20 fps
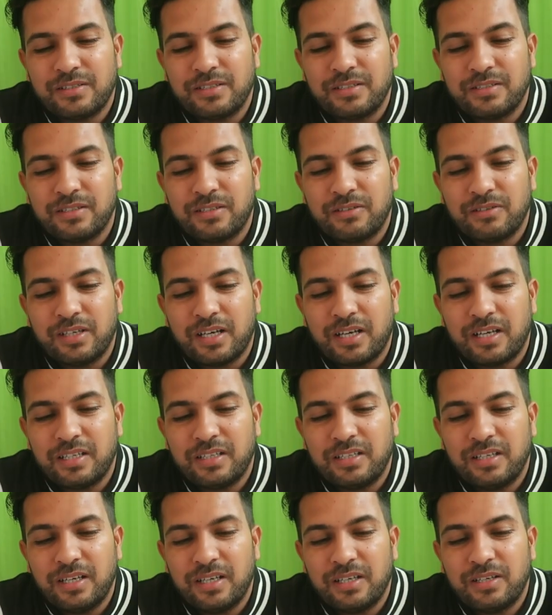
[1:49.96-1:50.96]
अच्छे से तो यार
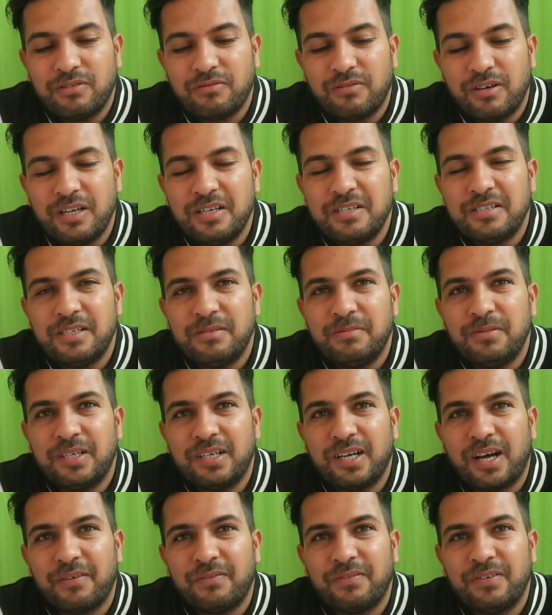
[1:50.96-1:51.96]
ये क्वालिटी भी
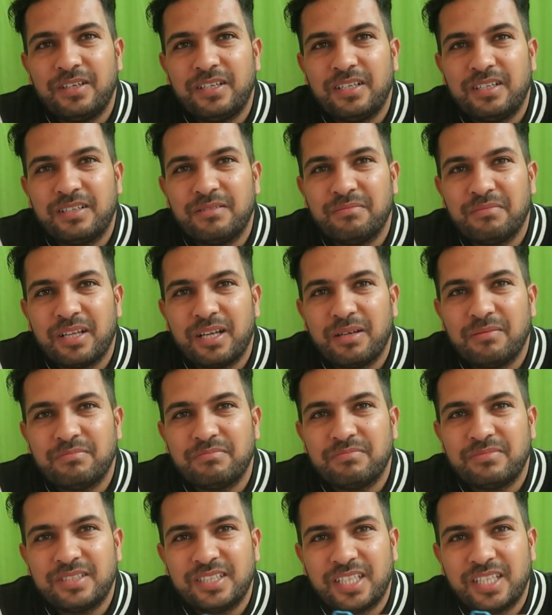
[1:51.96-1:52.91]
काफ़ी मतलब